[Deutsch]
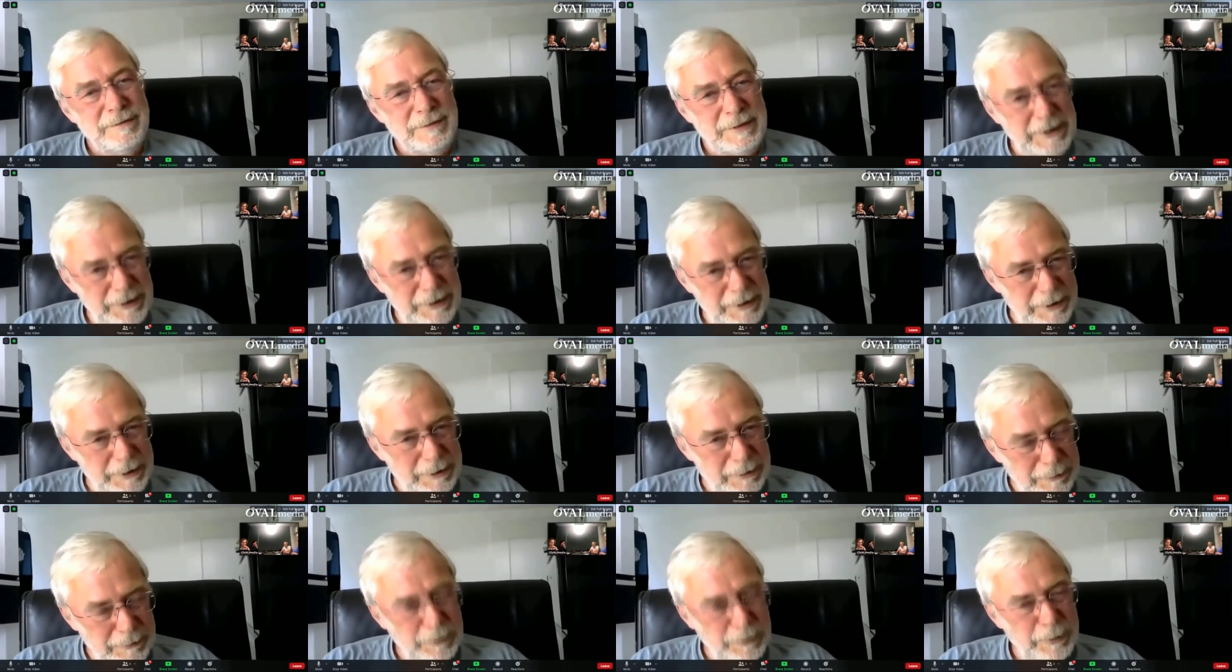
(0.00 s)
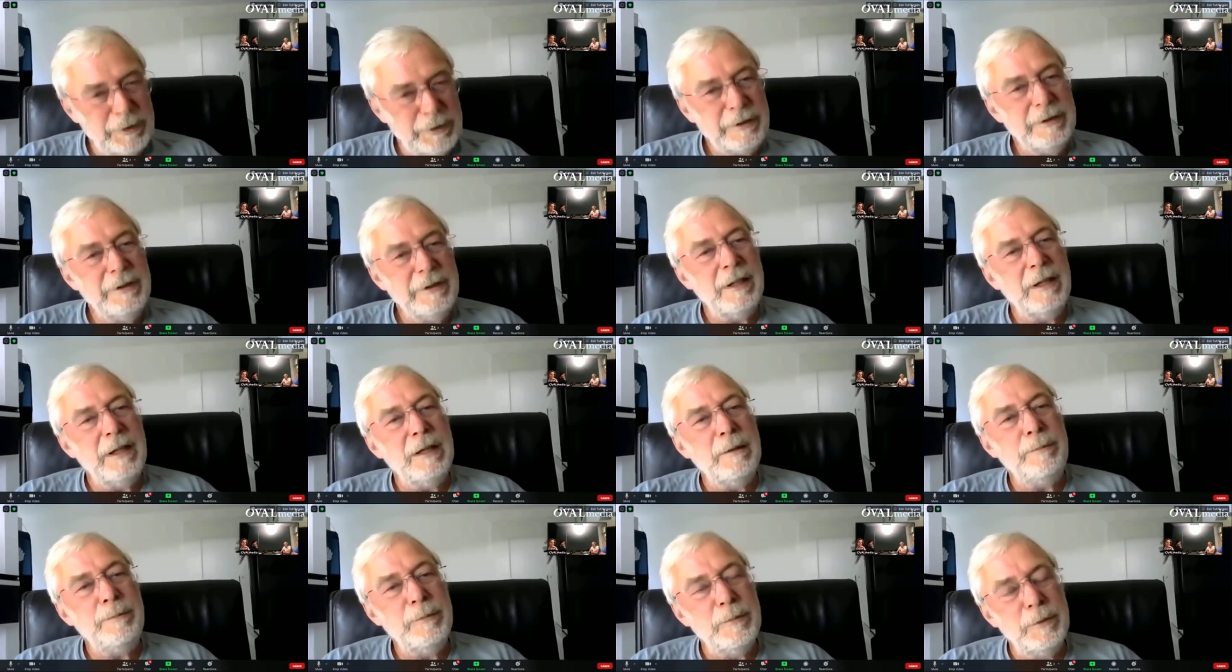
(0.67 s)
die die gefunden
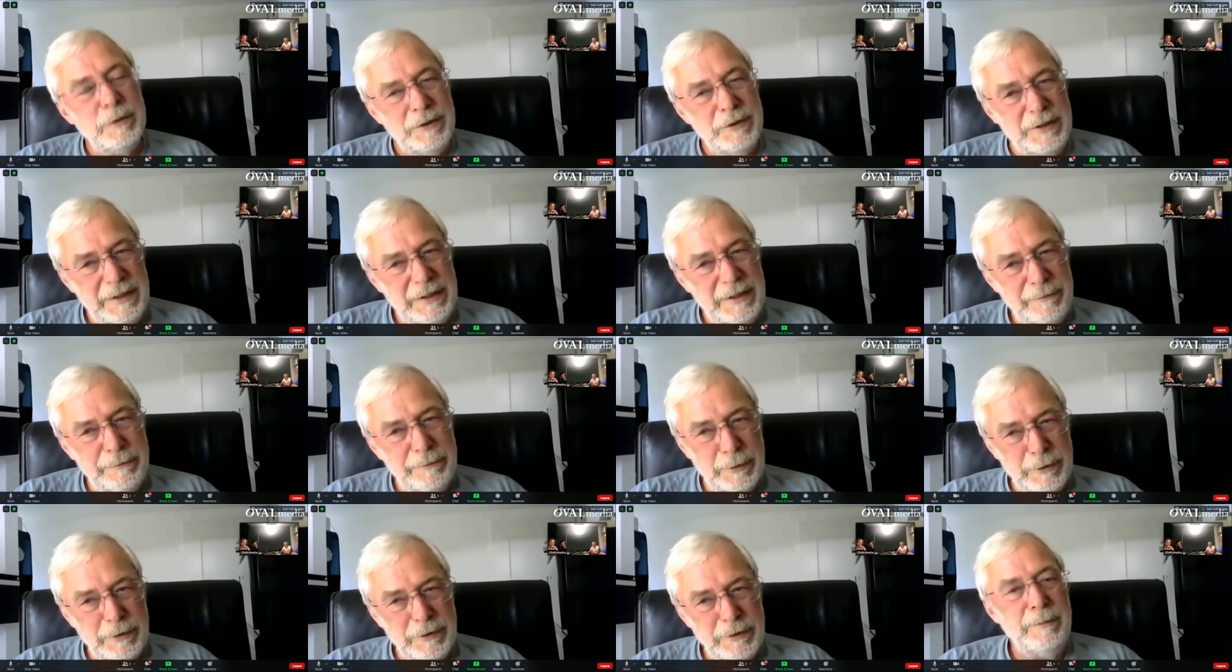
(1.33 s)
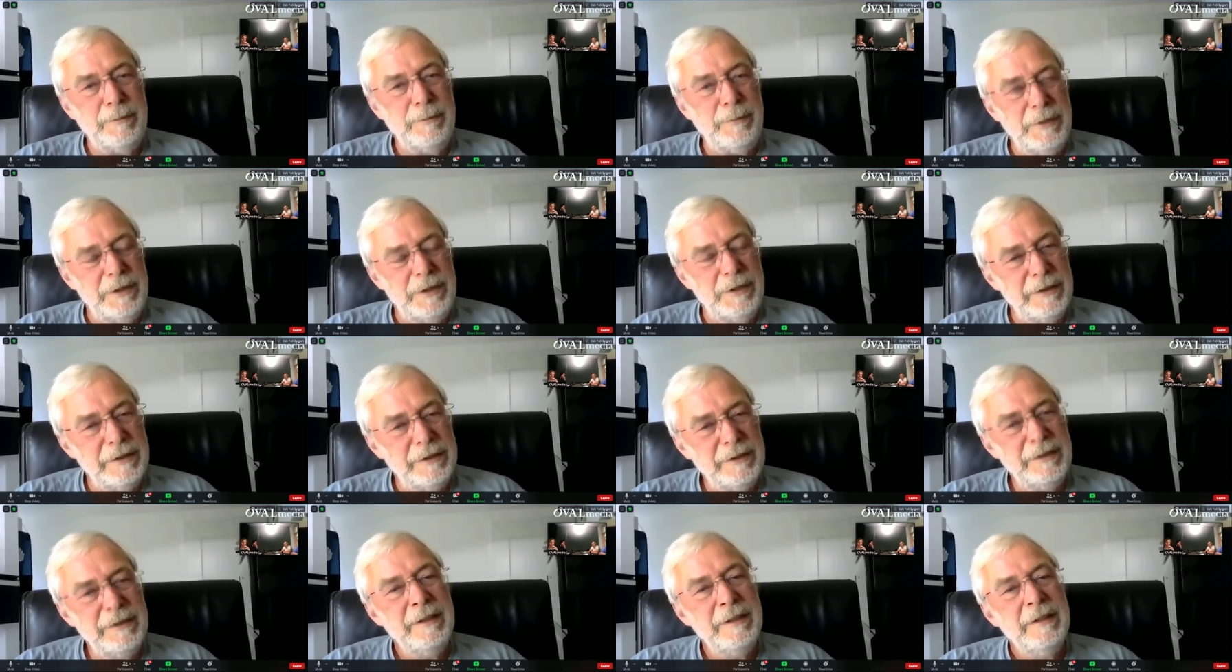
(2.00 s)
haben und die wird im
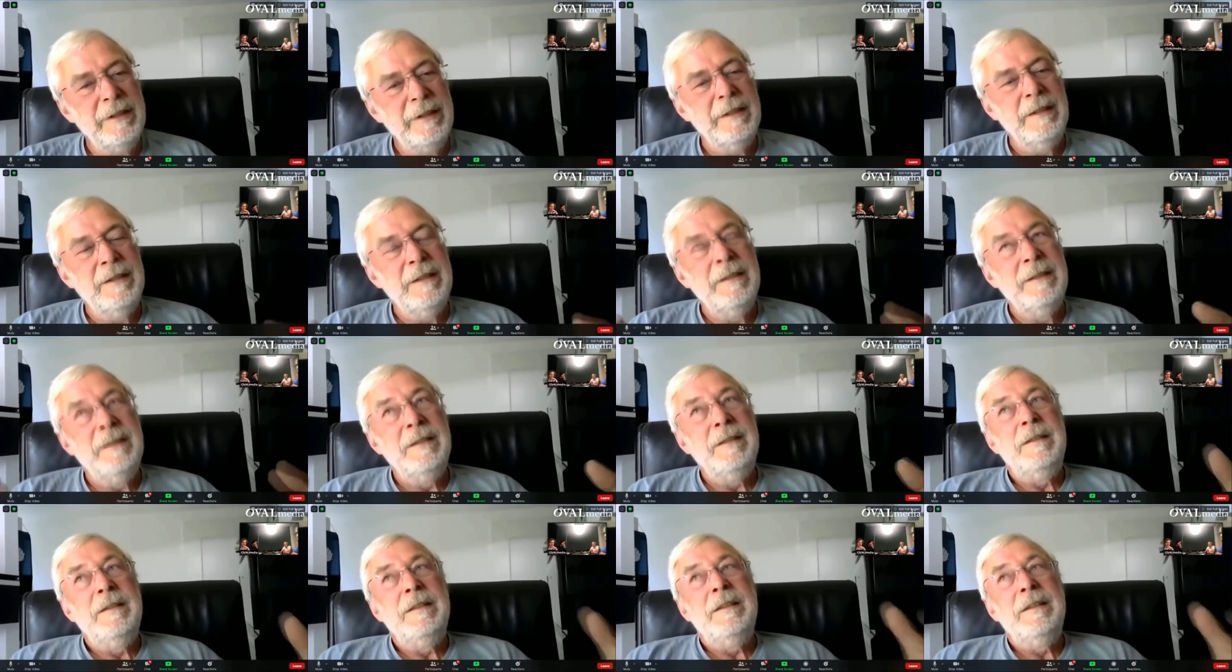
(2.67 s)
Hirn äh,